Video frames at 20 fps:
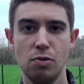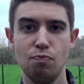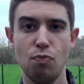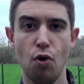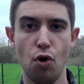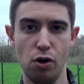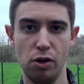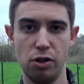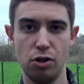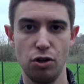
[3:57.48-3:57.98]

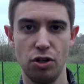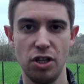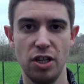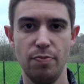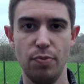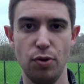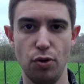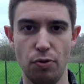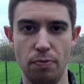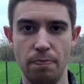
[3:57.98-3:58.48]
Molto
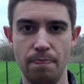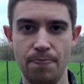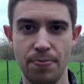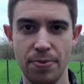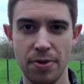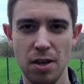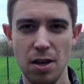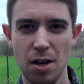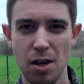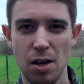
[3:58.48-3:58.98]
di più.
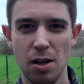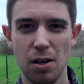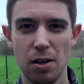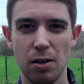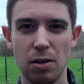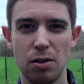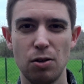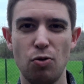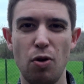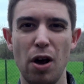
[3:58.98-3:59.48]

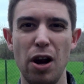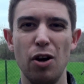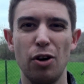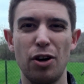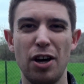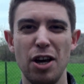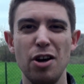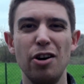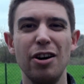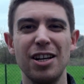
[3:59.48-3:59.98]

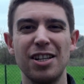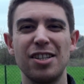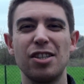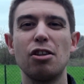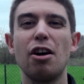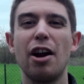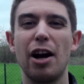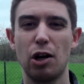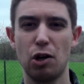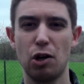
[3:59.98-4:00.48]
Quello che io le sto